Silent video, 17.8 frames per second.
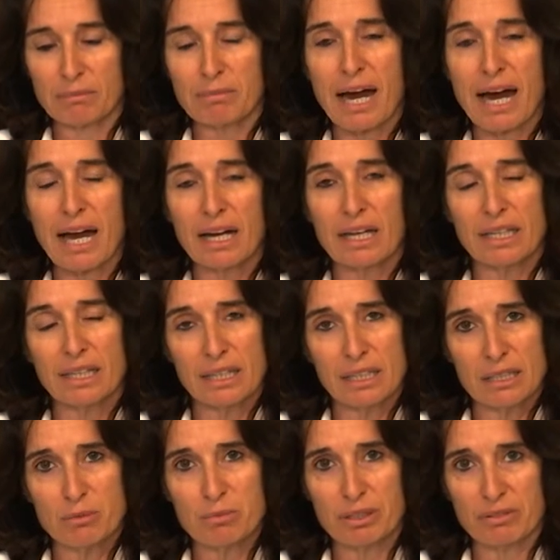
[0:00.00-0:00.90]
ma
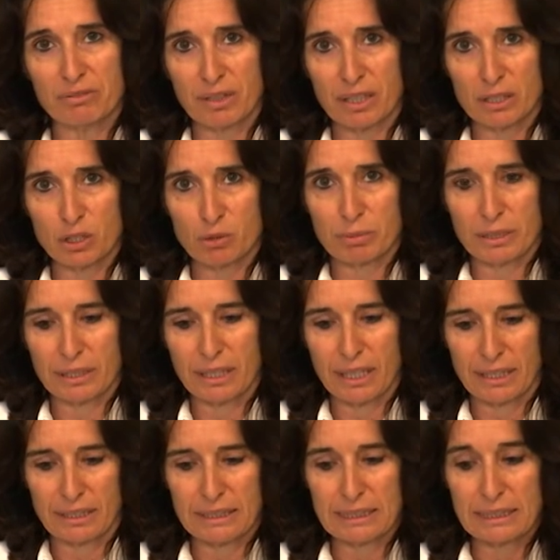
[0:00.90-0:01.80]
era lì per fare
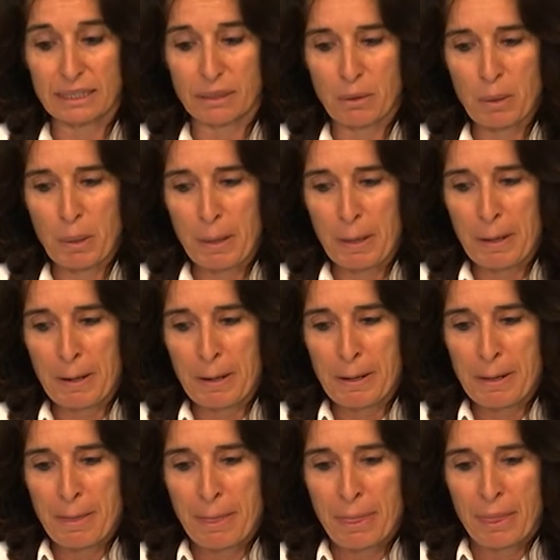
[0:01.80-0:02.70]
esperienza.
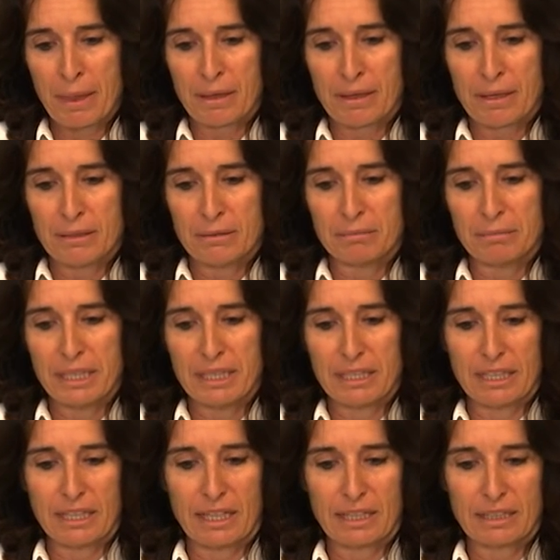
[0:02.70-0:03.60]

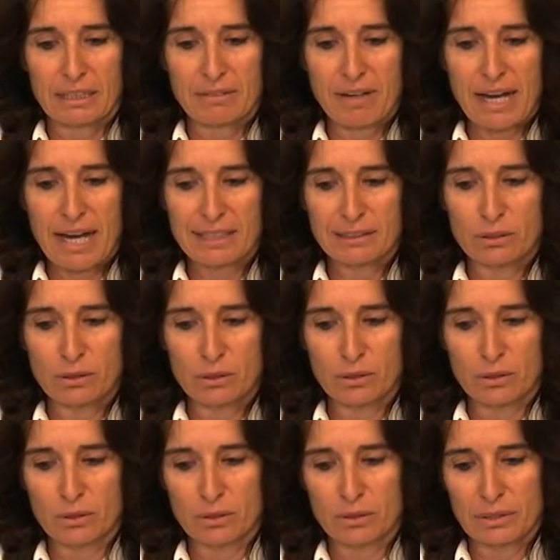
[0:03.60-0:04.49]
Bene,
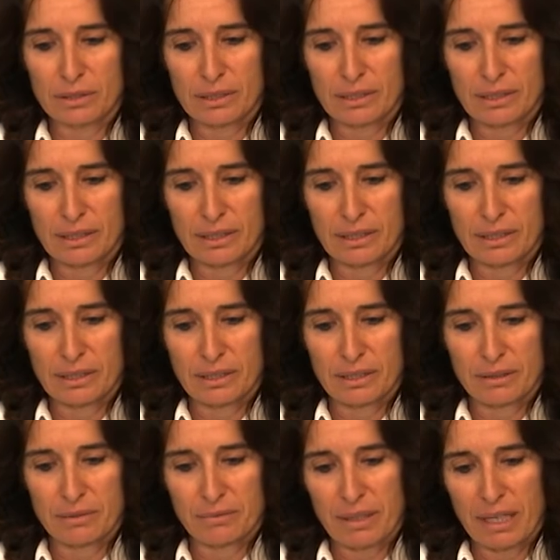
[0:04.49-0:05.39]
arrivato
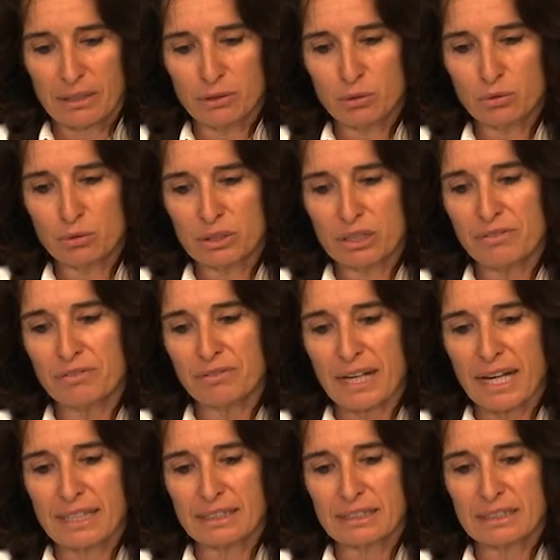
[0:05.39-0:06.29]
eh, al Tour de
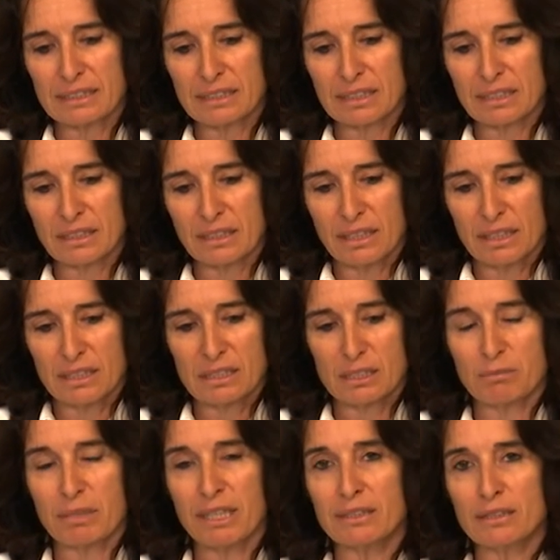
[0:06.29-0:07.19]
France,
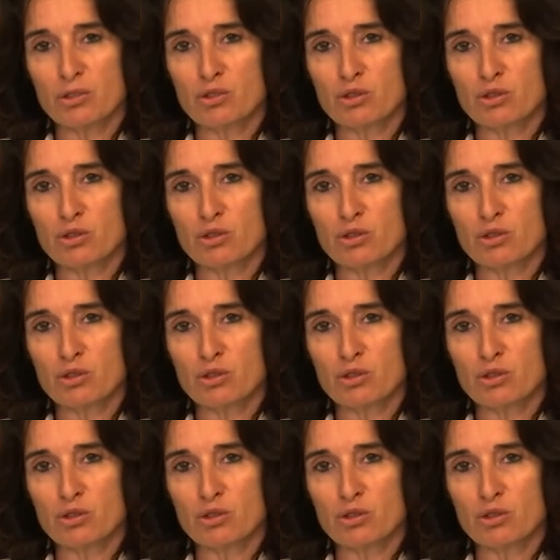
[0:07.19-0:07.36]
si mette